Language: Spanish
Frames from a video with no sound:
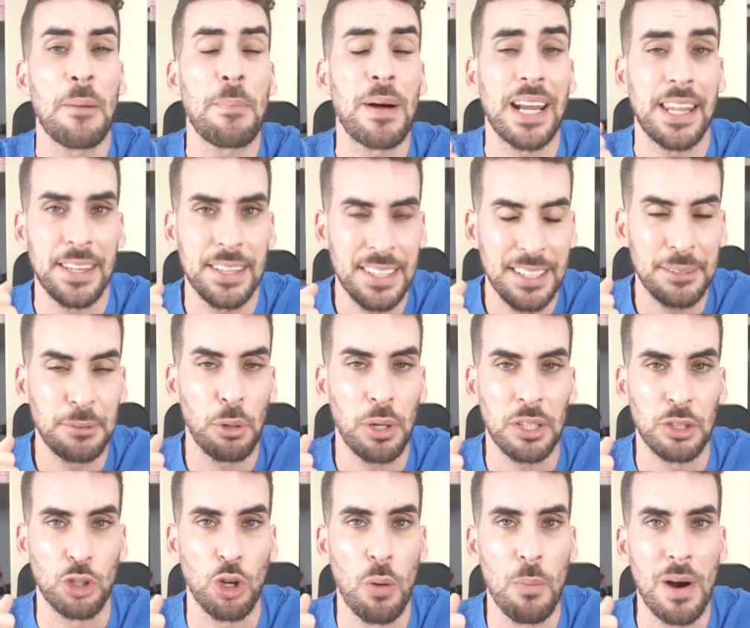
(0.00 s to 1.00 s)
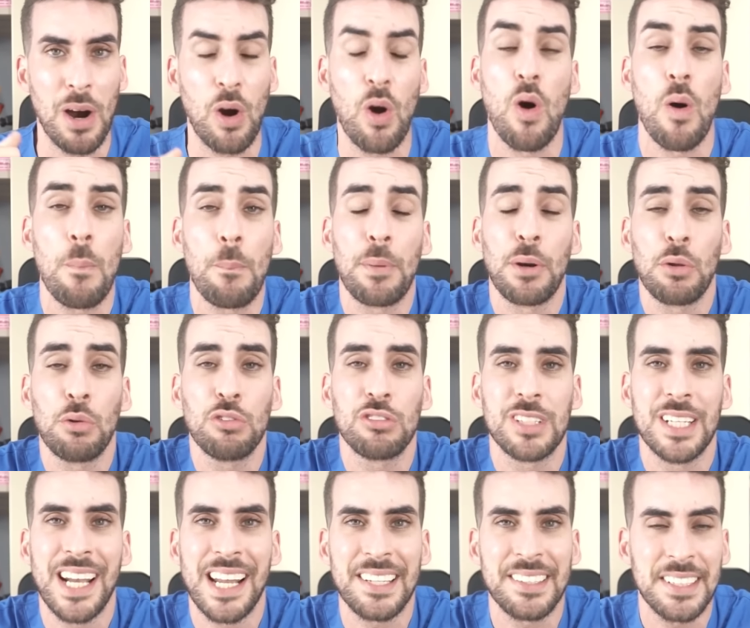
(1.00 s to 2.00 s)
la pared de tu estómago o
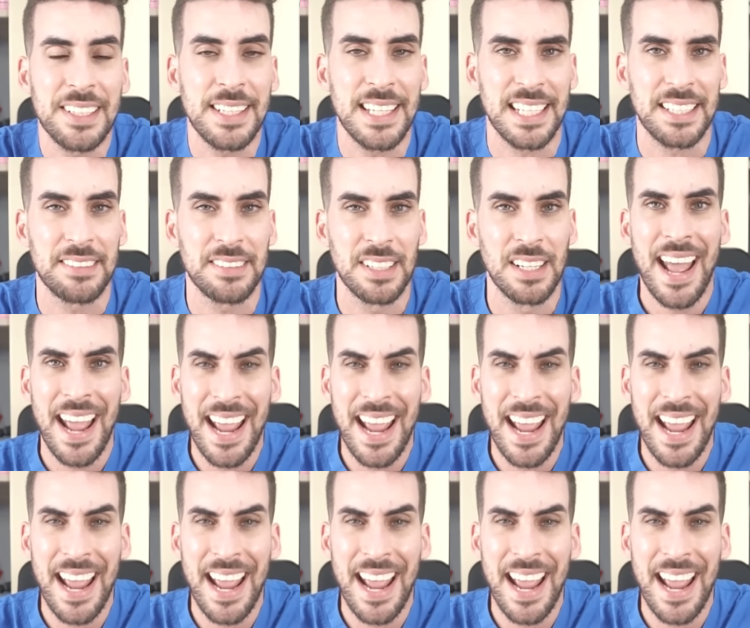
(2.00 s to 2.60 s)
producir acidez.